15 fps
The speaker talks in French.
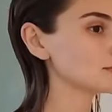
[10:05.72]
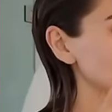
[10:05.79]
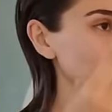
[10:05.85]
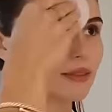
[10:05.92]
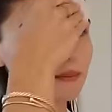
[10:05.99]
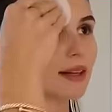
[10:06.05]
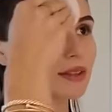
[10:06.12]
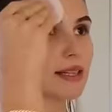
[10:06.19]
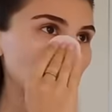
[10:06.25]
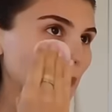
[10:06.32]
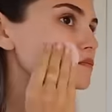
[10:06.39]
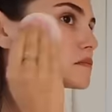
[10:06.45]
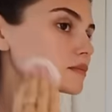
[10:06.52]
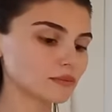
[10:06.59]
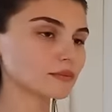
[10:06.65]
c'est une
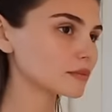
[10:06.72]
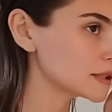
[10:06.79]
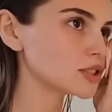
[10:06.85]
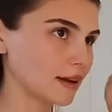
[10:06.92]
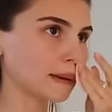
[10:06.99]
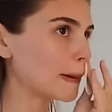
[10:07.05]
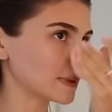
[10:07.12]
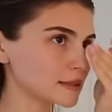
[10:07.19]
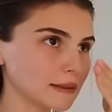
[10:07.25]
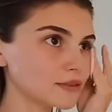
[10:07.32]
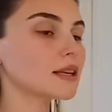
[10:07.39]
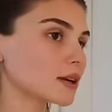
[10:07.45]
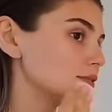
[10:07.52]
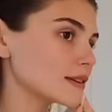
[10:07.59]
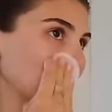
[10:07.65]
américaine. J'aime bien ce
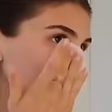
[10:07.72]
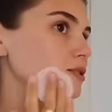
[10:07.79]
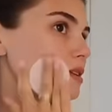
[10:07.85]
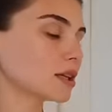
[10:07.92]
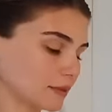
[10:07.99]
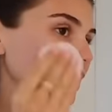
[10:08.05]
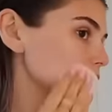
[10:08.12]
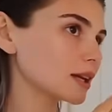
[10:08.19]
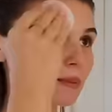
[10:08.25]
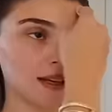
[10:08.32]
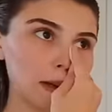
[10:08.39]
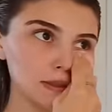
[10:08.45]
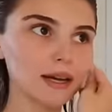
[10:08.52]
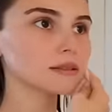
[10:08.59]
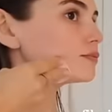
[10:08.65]
truc un peu
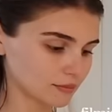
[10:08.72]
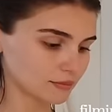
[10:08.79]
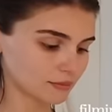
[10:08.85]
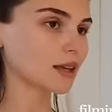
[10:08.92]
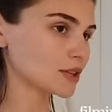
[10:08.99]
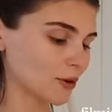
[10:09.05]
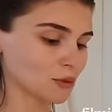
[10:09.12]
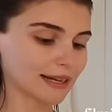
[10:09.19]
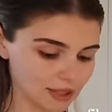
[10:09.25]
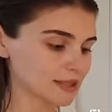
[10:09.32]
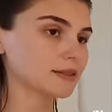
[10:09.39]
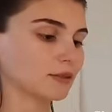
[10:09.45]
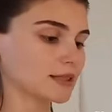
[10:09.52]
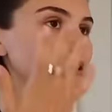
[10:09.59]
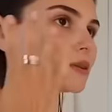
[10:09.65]
esthétique, genre le matin
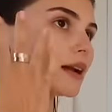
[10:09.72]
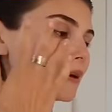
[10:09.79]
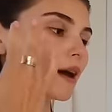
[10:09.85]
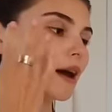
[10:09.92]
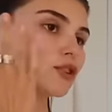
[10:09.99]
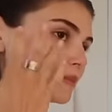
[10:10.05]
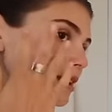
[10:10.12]
c'est apaisant et